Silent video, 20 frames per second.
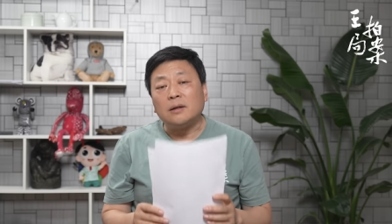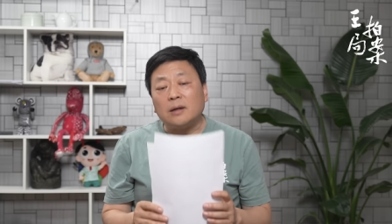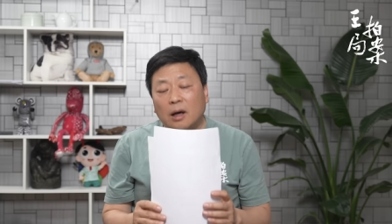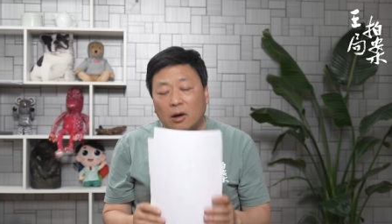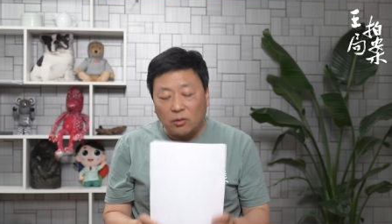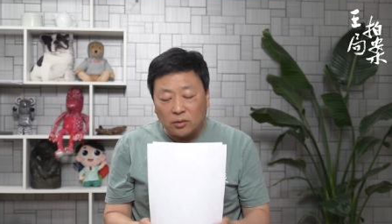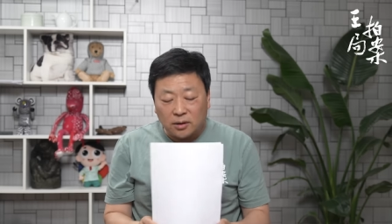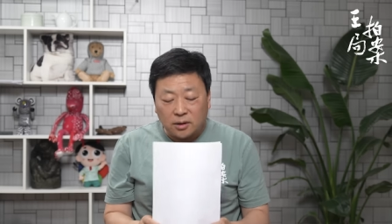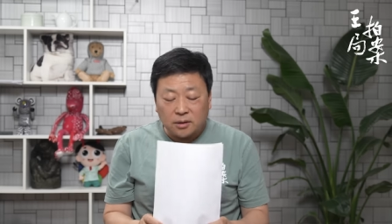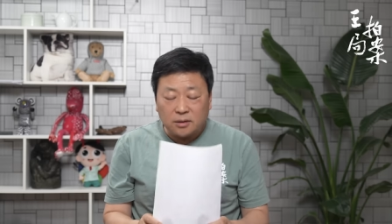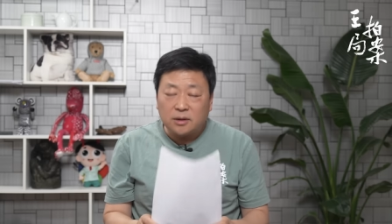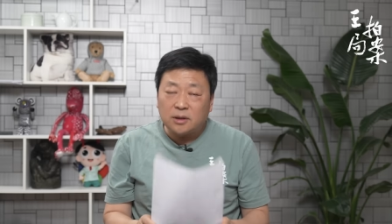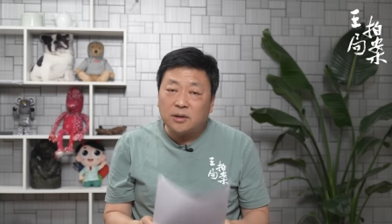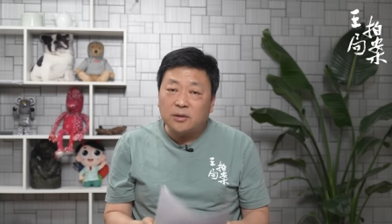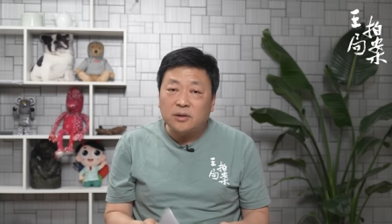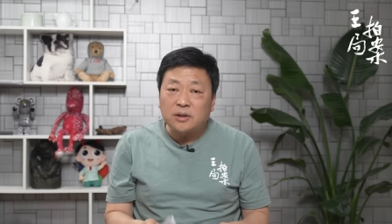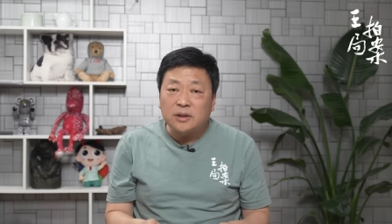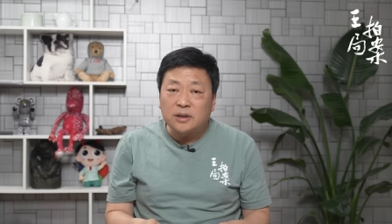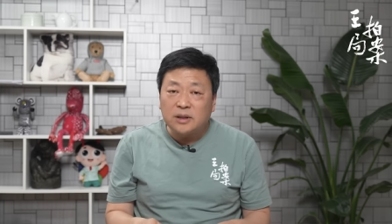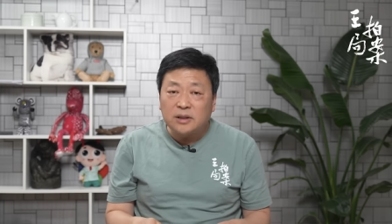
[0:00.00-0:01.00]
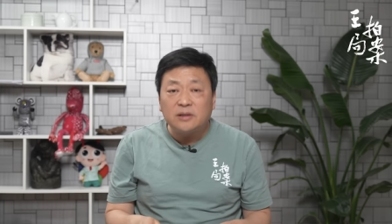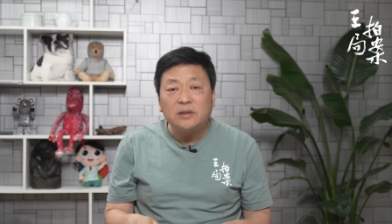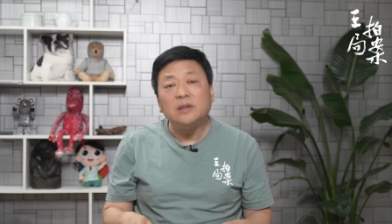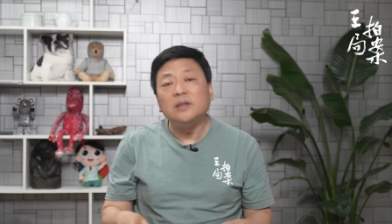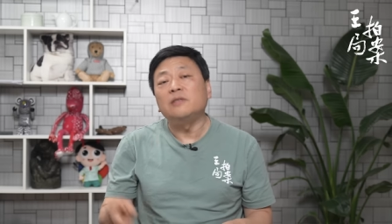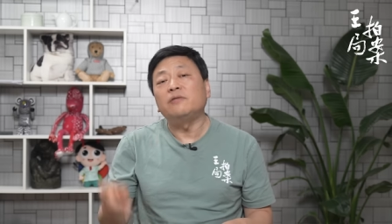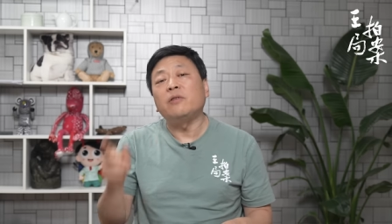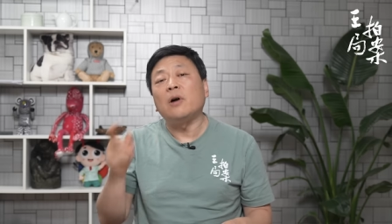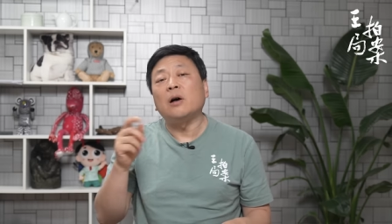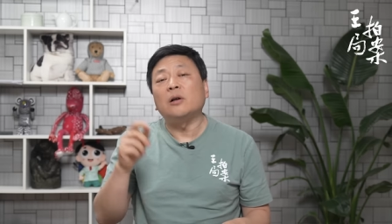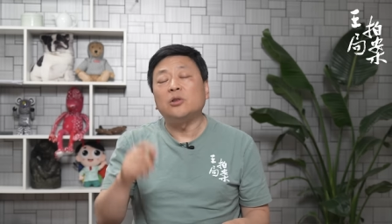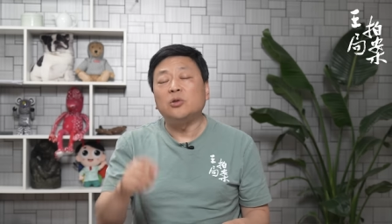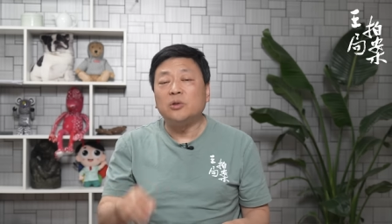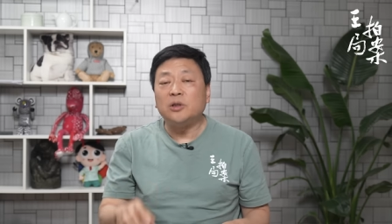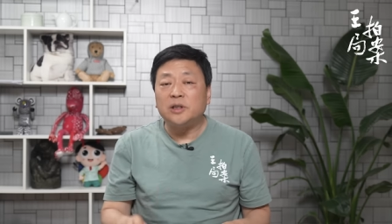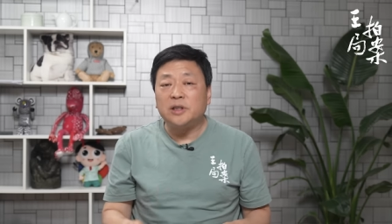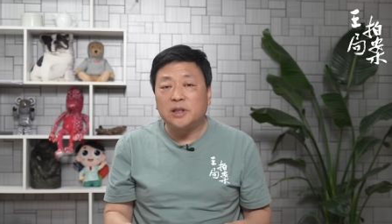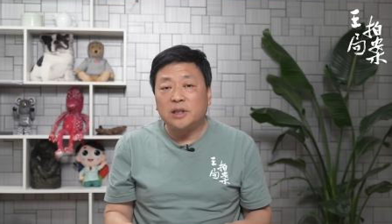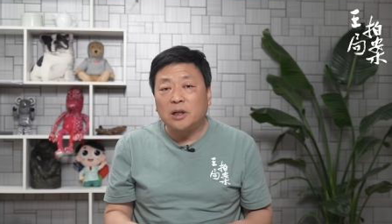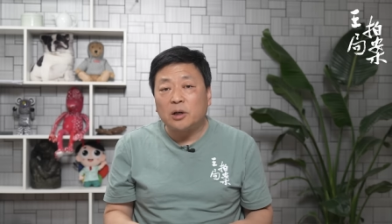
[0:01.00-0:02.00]
然后呢，这个一一放就是
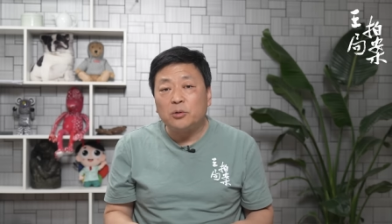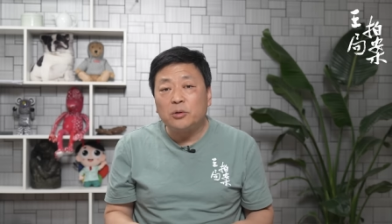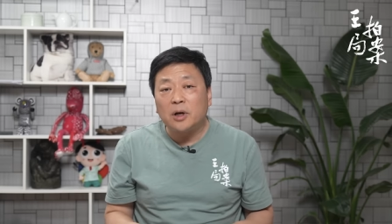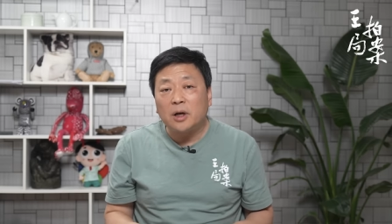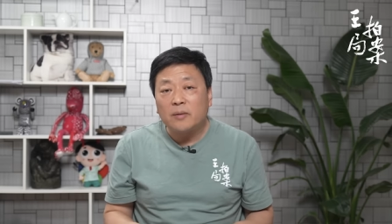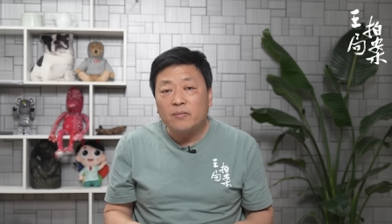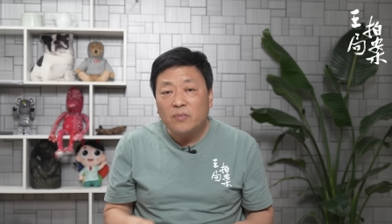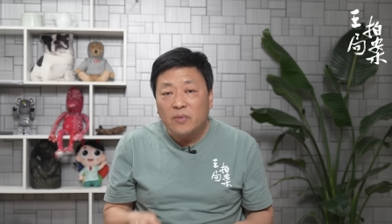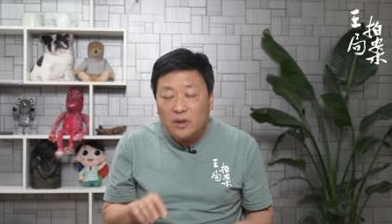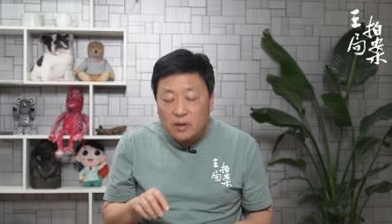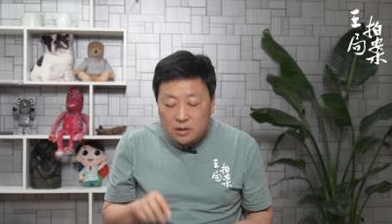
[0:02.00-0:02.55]
几个月。